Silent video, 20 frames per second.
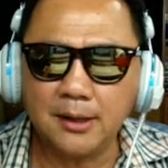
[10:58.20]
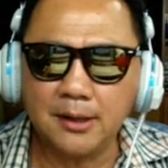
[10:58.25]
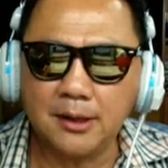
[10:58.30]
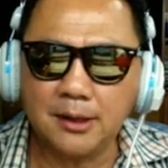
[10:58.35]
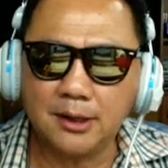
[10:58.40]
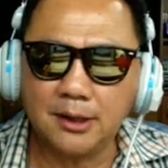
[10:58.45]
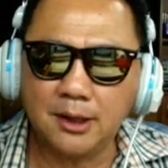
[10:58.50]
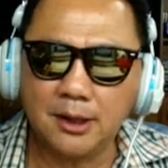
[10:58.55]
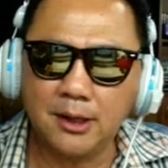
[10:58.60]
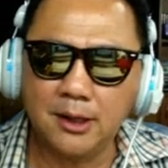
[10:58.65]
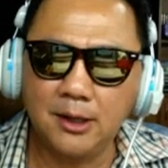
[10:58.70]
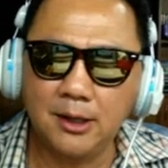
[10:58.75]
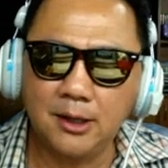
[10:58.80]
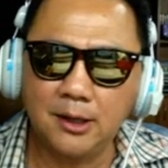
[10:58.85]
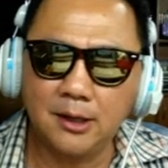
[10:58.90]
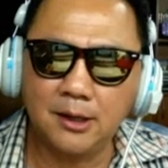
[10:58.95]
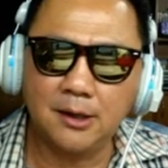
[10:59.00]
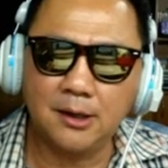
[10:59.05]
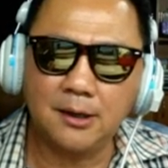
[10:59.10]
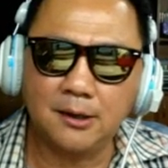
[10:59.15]
ที่
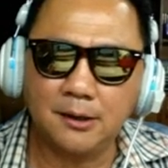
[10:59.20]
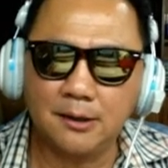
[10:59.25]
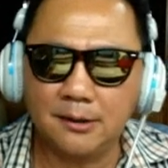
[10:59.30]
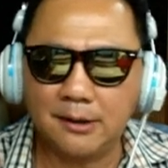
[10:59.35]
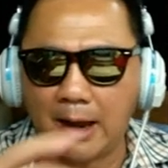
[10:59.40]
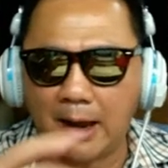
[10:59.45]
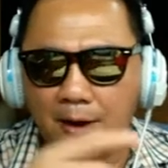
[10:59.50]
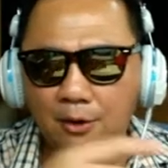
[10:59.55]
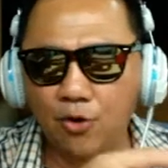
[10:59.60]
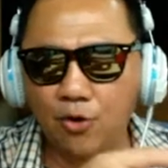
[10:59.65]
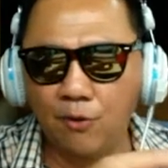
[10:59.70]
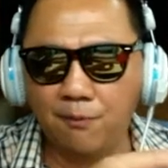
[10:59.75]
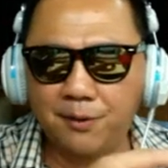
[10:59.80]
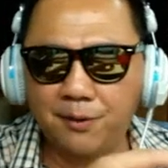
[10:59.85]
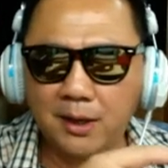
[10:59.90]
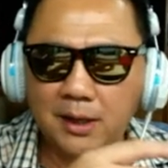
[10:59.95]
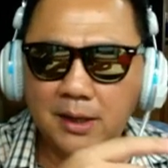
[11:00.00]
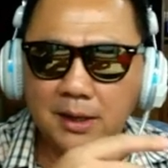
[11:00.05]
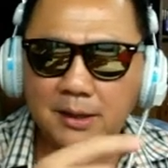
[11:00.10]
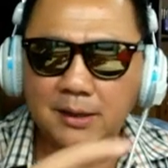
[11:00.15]
จากรูป
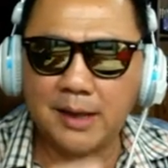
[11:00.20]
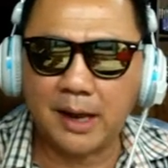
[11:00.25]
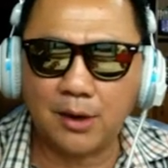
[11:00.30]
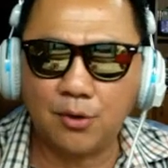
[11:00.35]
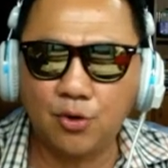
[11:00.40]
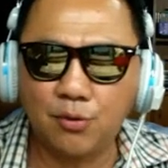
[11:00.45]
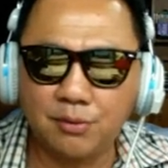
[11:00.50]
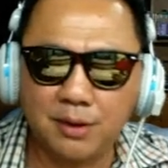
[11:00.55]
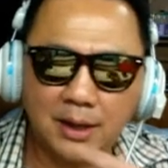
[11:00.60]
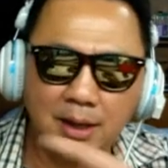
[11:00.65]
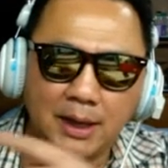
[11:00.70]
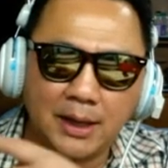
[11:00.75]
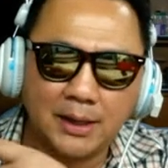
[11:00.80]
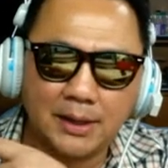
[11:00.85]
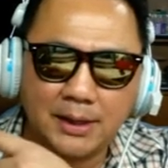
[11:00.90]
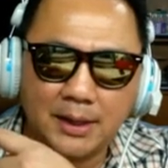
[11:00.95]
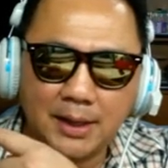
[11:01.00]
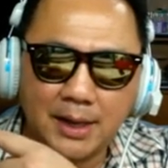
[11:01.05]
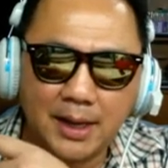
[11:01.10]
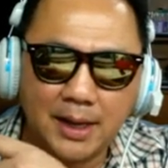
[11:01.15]
ที่จากรูปที่เห็นเนี่ยนะฮะ